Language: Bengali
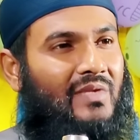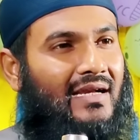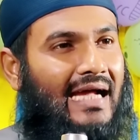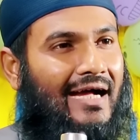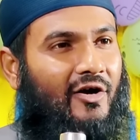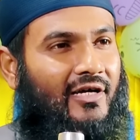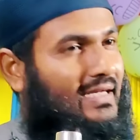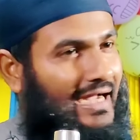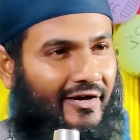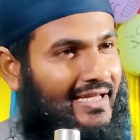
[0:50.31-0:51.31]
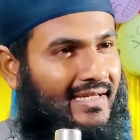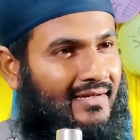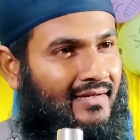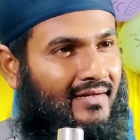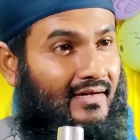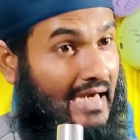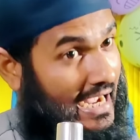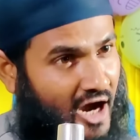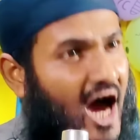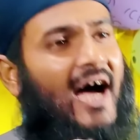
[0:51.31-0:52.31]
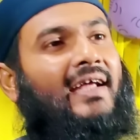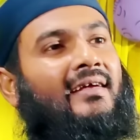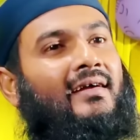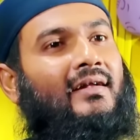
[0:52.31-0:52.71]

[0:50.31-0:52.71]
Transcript: আপনার রাগ হয় রাগ হয় না রাগ হয়